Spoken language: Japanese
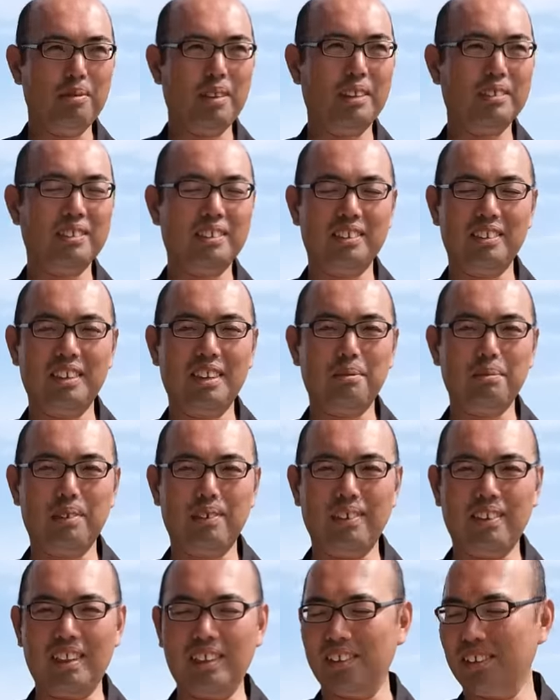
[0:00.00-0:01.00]
まあ、うちは
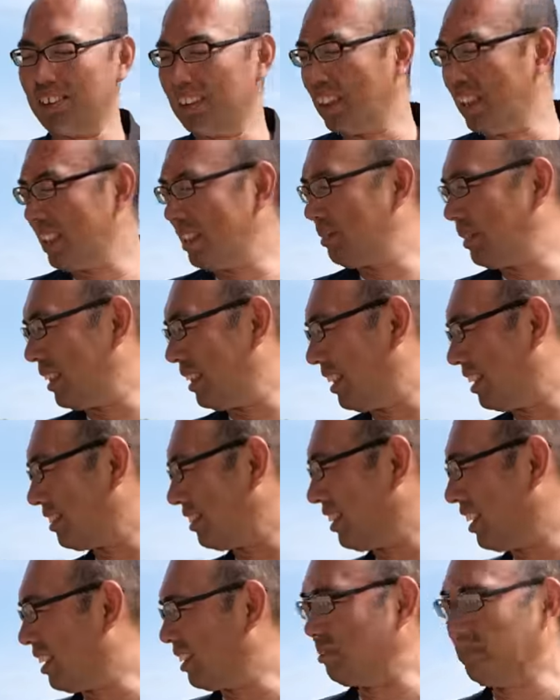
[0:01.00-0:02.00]
もうあの変わり映えな
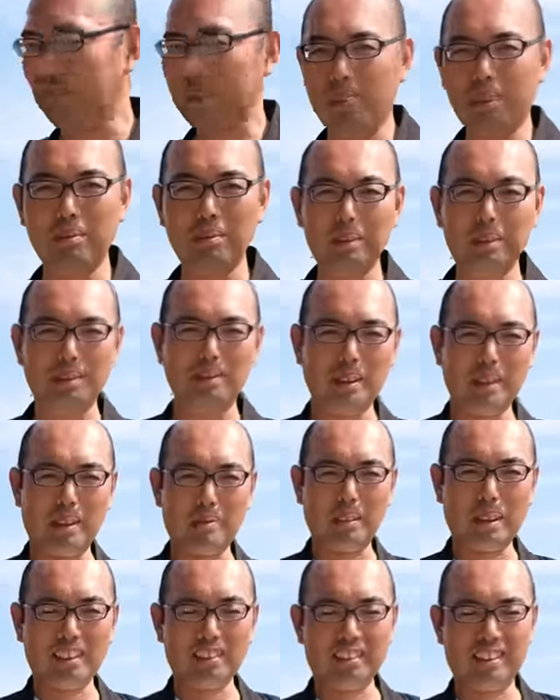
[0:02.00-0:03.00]
くねほぼ全て
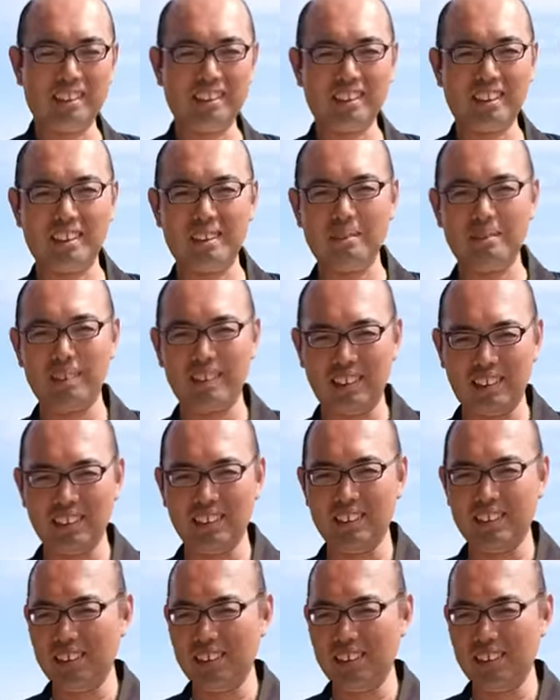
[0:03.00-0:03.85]
松ですけどもね、